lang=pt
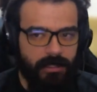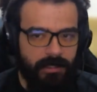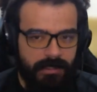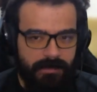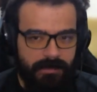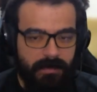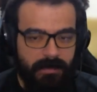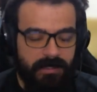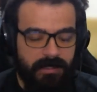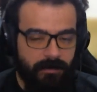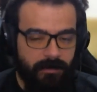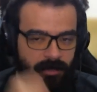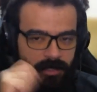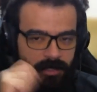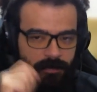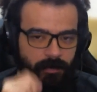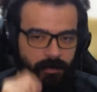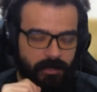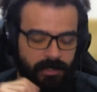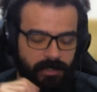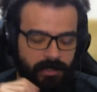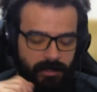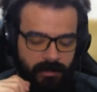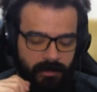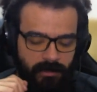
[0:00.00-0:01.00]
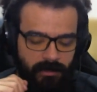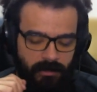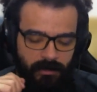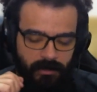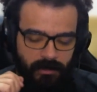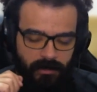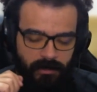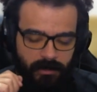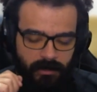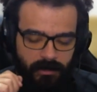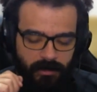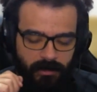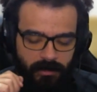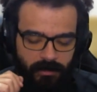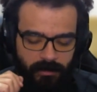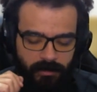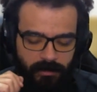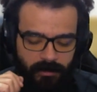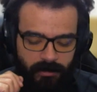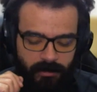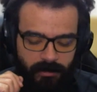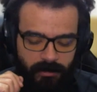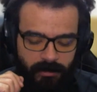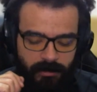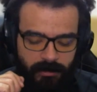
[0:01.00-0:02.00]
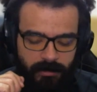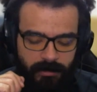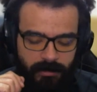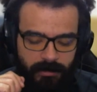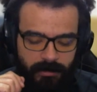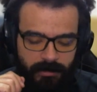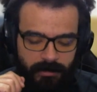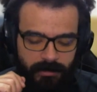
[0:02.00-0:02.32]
especialmente porque uh,